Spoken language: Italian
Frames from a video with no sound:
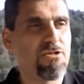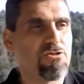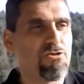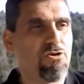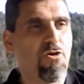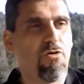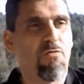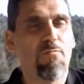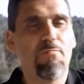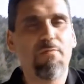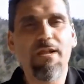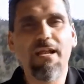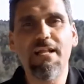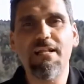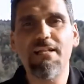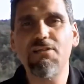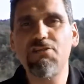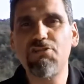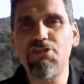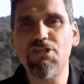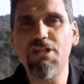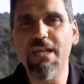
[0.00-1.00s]
che ne so, un
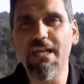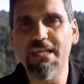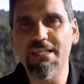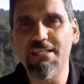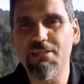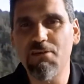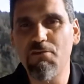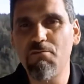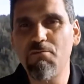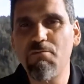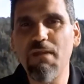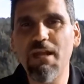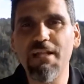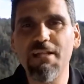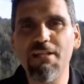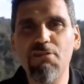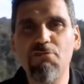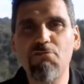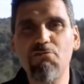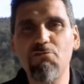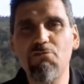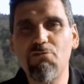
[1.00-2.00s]
brand cinese, un
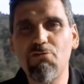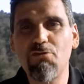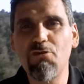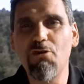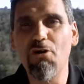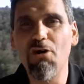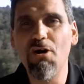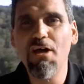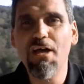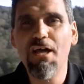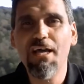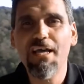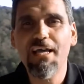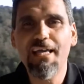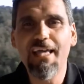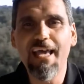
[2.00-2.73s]
brand turco,